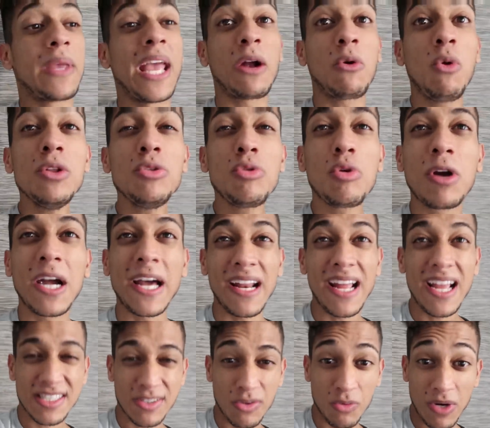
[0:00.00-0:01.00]
Porque quando
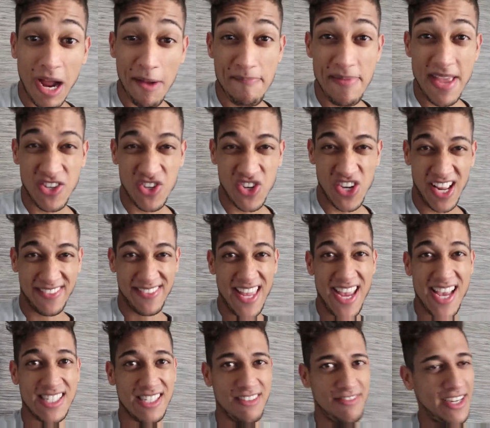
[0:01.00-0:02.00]
cresce um capetinha
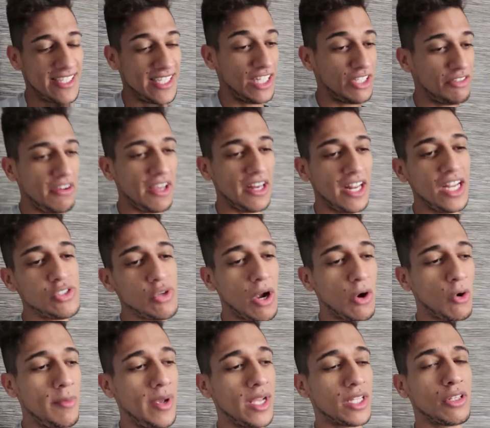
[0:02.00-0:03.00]
desse, vai ser diferente o
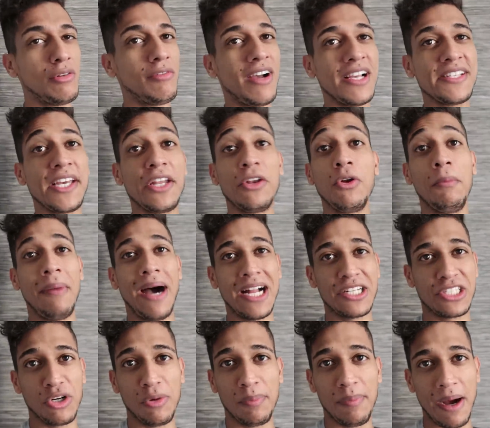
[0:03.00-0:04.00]
argumento. Não vai ser não
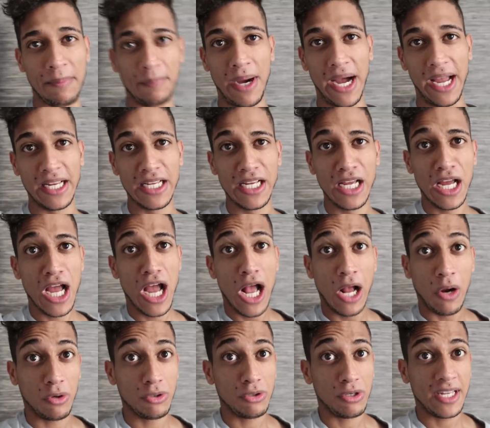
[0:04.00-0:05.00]
bate no papai.
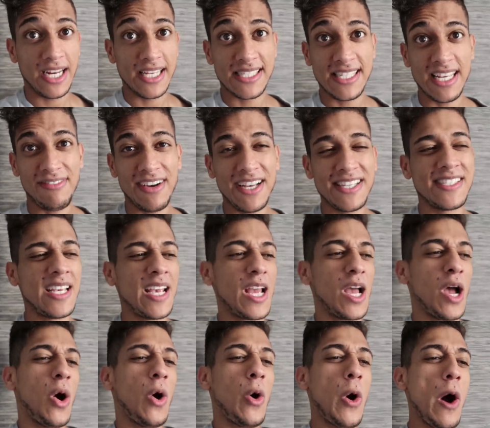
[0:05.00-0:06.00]
Quando crescer, vai
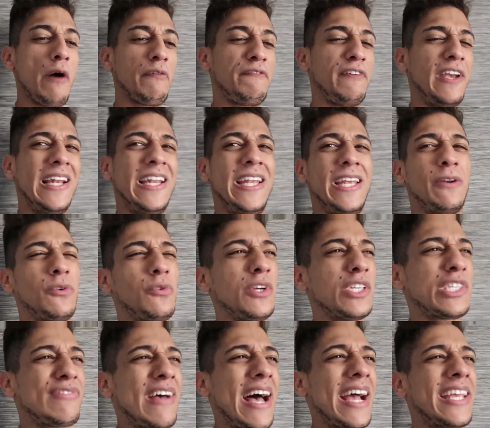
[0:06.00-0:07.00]
ser: Ô oh, filhinho, não
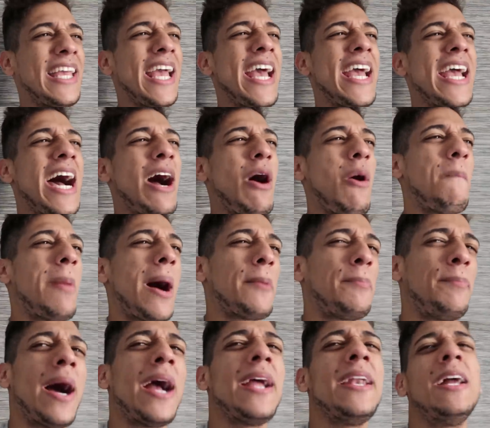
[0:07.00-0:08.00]
esfaqueia o
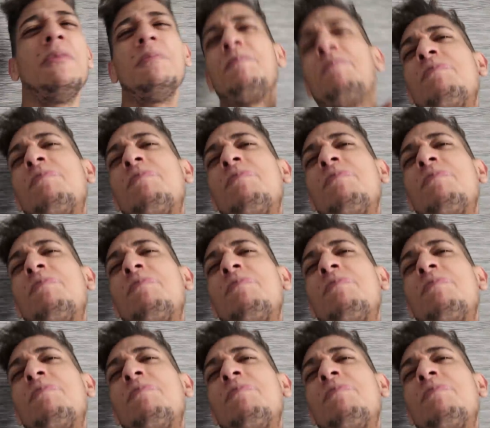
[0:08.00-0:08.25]
papai, não.